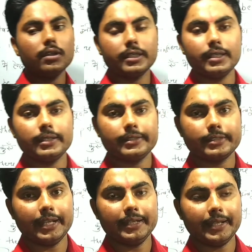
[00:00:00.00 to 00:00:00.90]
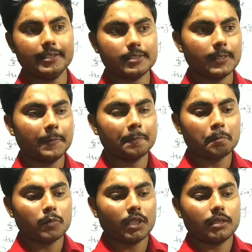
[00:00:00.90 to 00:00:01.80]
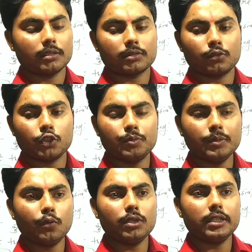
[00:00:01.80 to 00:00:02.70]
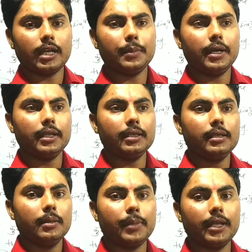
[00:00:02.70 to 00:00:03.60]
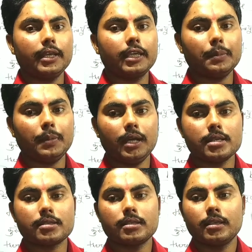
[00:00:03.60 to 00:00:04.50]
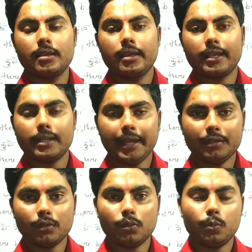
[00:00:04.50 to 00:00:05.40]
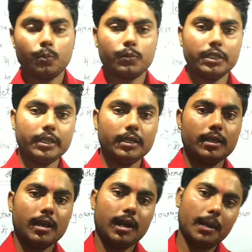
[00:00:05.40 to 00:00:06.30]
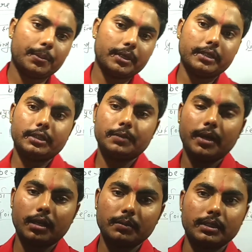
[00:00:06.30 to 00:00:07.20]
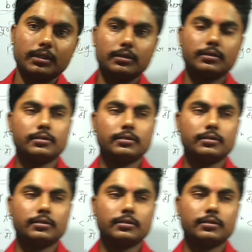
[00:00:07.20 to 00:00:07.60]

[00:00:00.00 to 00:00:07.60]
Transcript: बोलते हैं सेंटेंस कुछ भी बोल दें हमारे पलंग के पास एक लाइट हो ठीक है आपके दिमाग में